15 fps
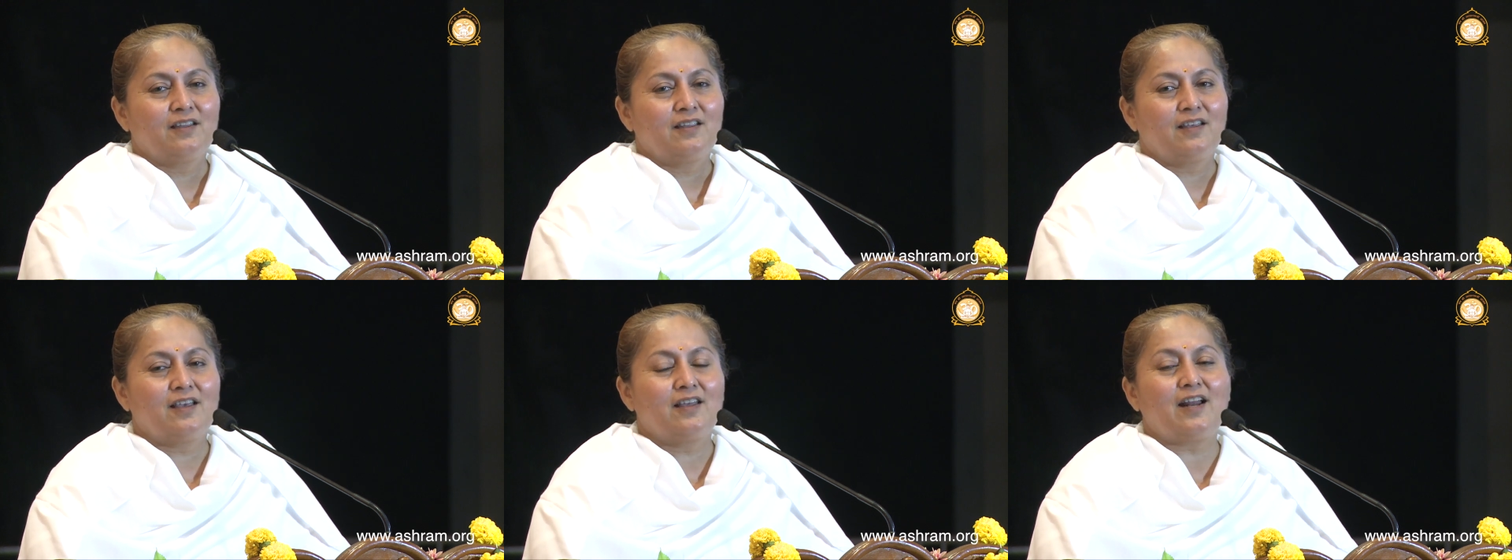
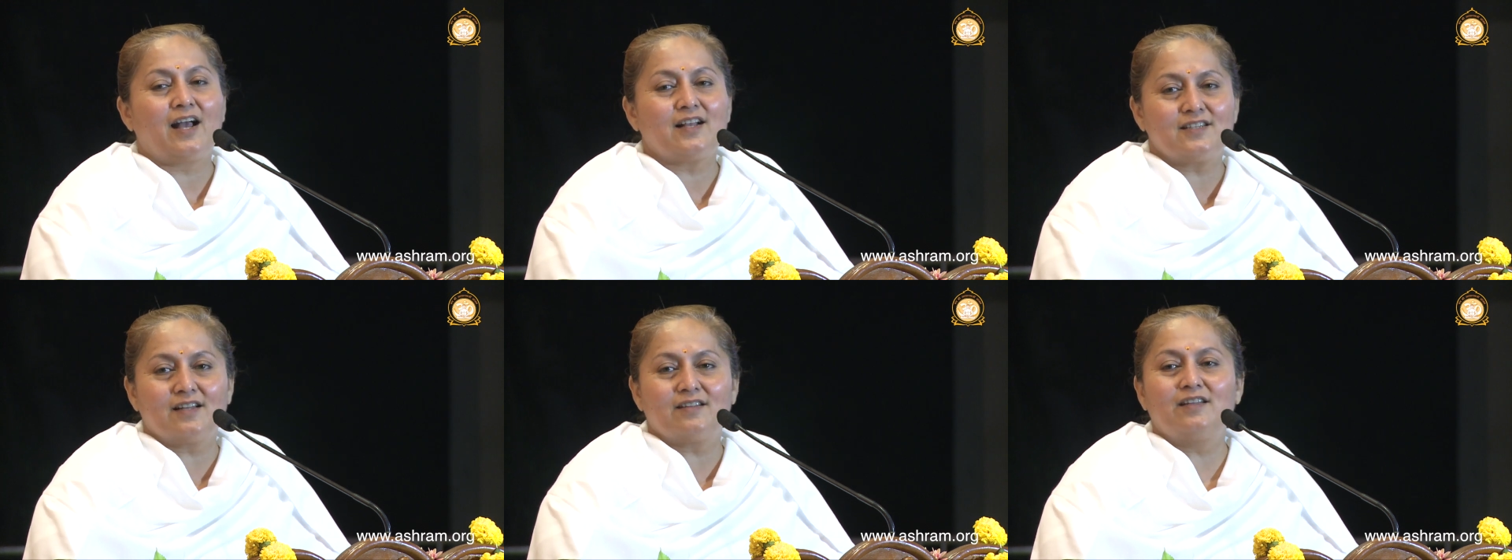कि
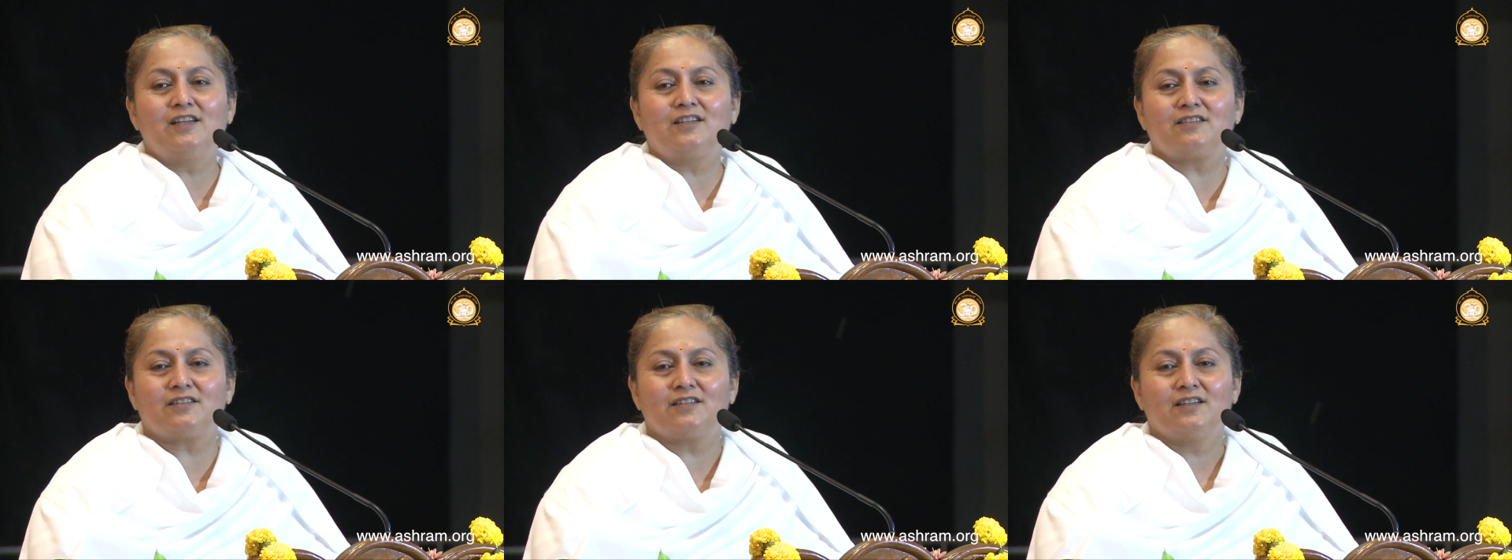
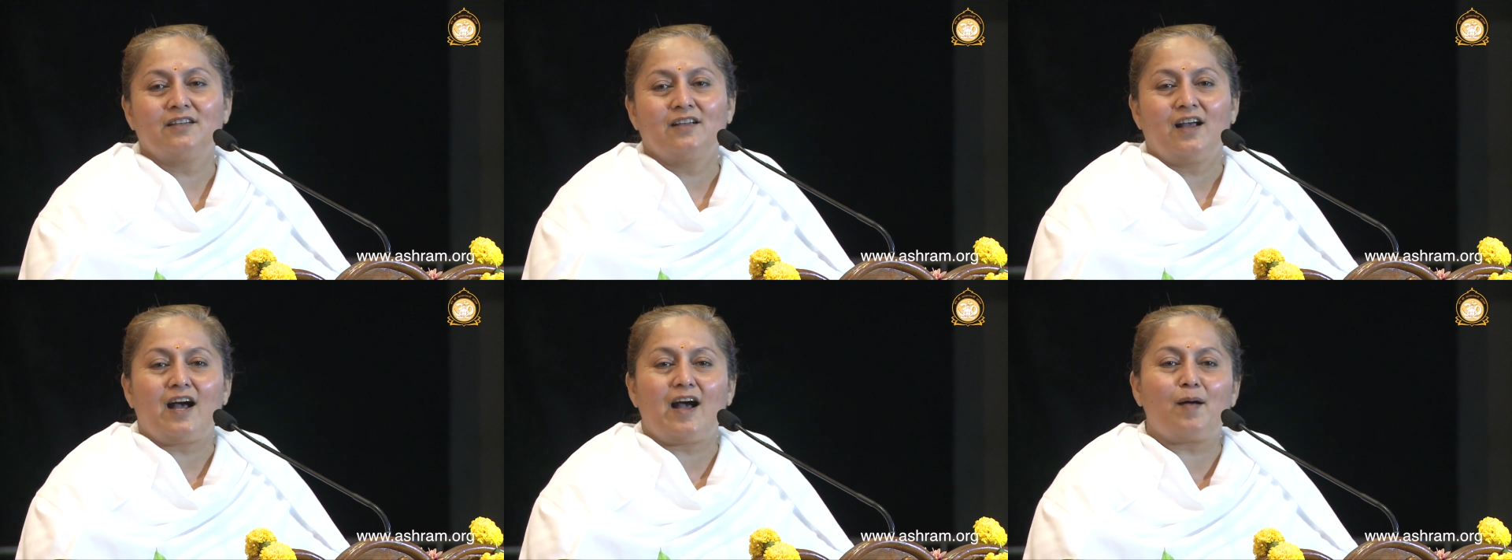राजाधीश
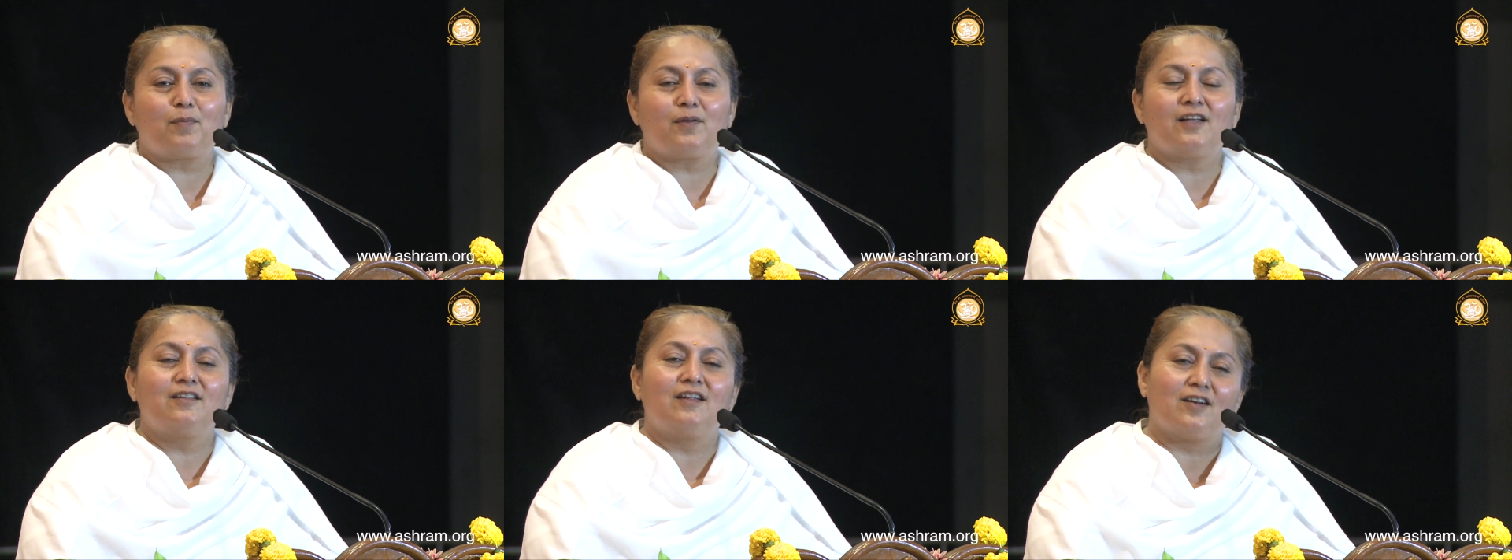
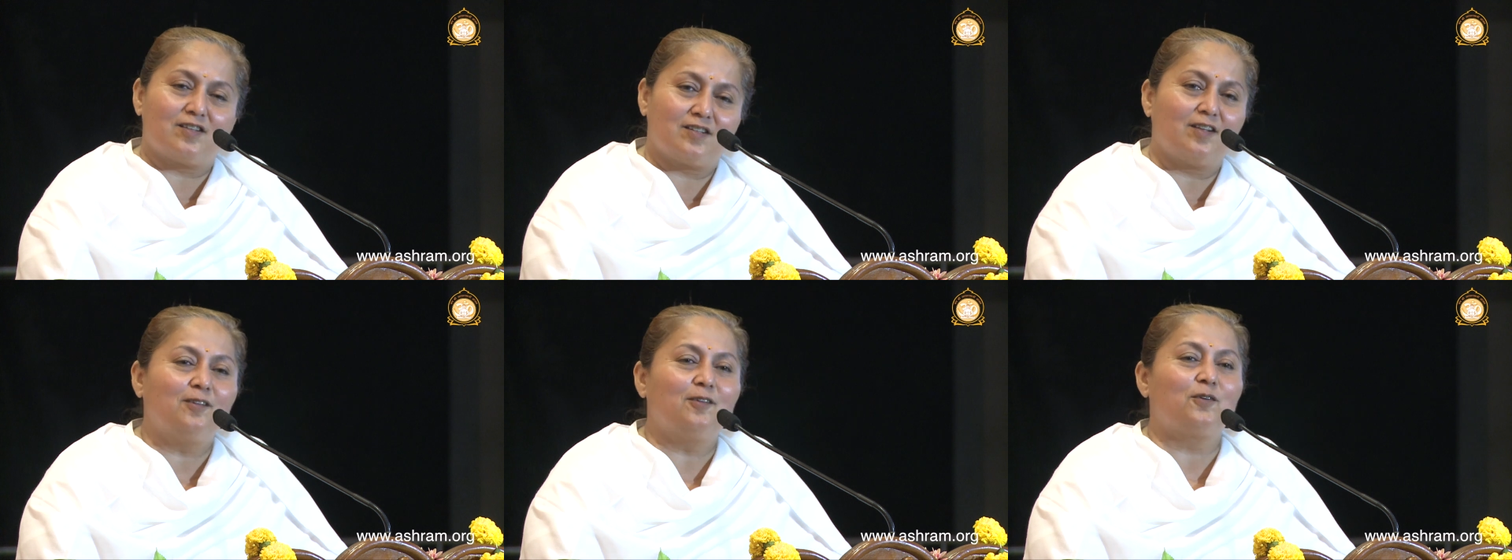आपके
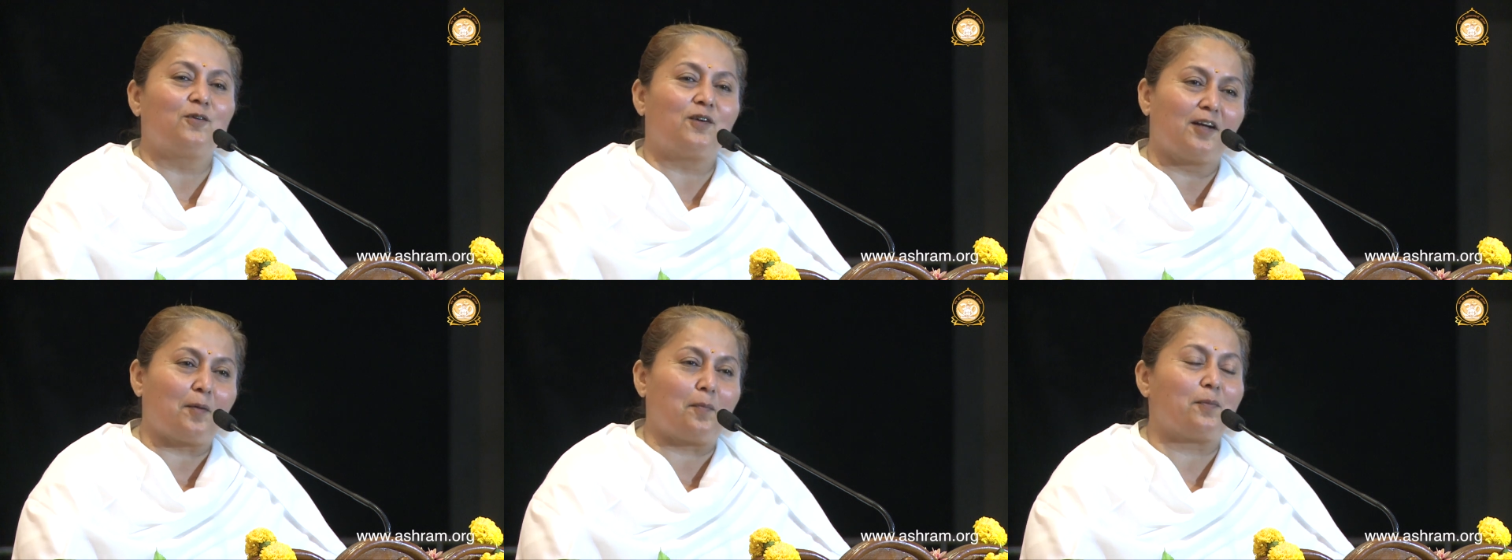दर्शन तो
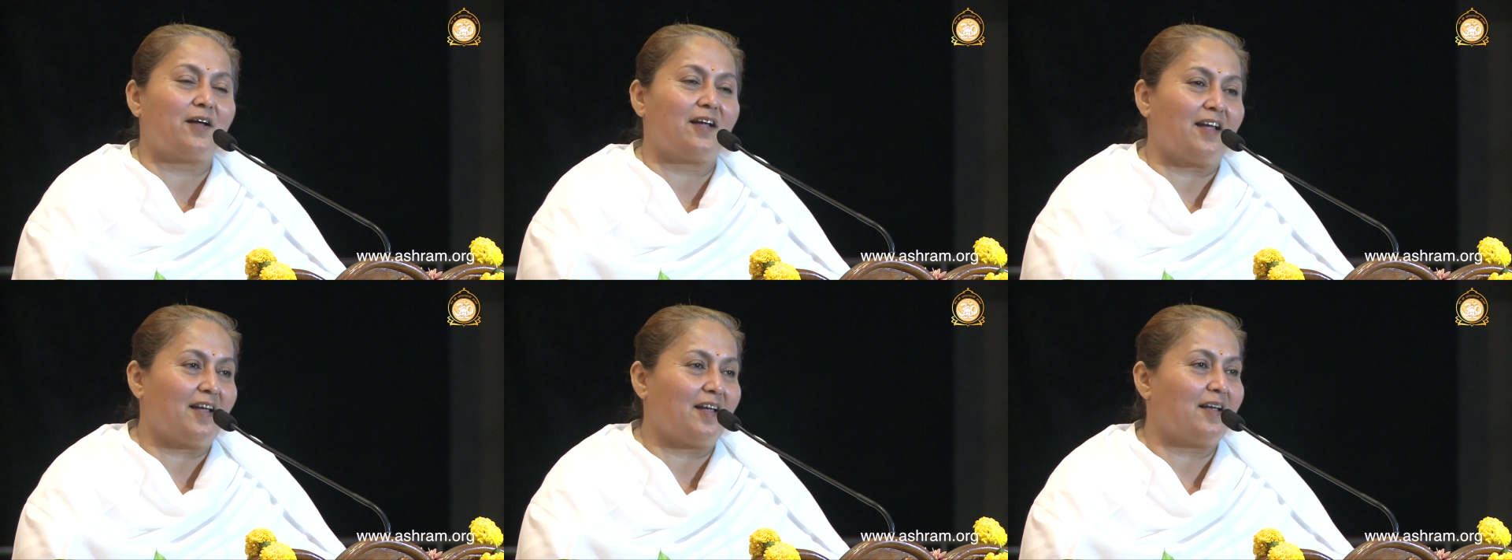कर
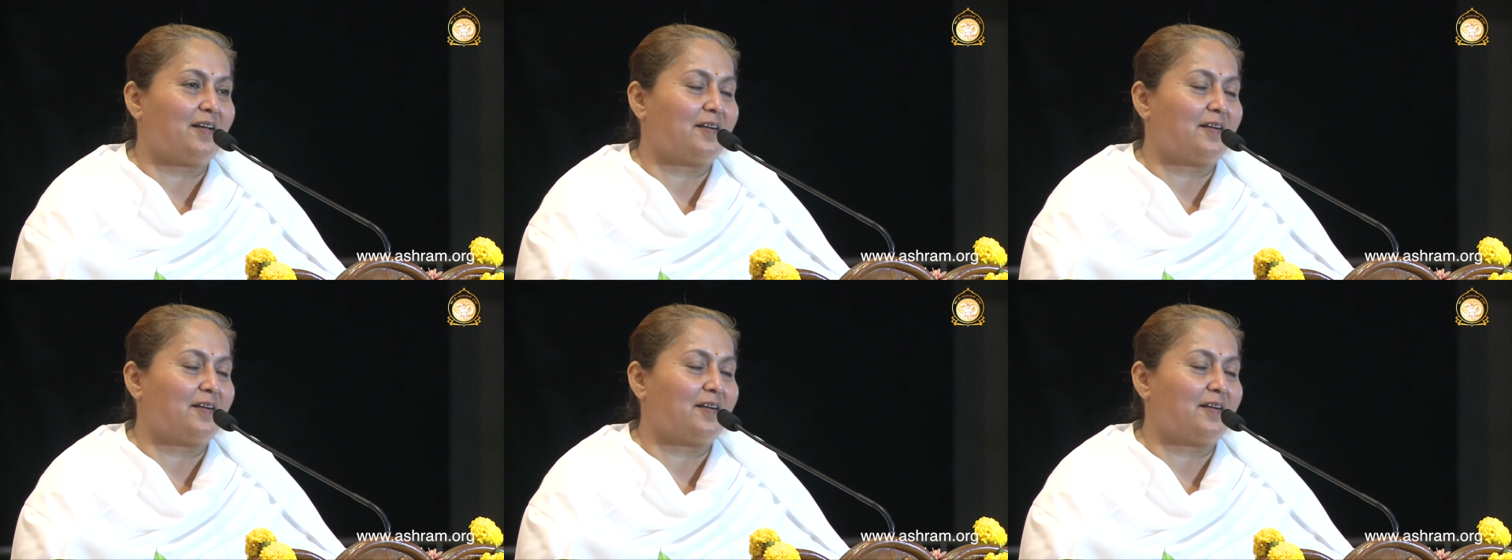पाएंगे